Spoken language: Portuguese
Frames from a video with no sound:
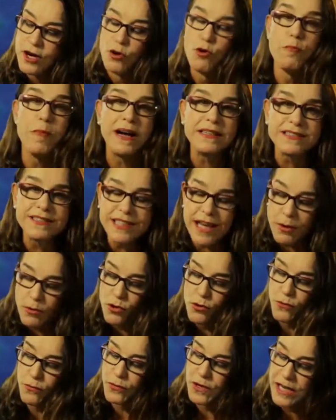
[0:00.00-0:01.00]
O
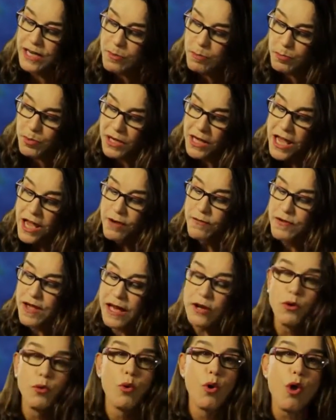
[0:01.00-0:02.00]
Marcel e o Felipe
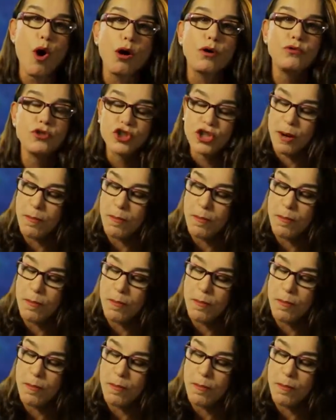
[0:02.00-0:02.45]
vieram logo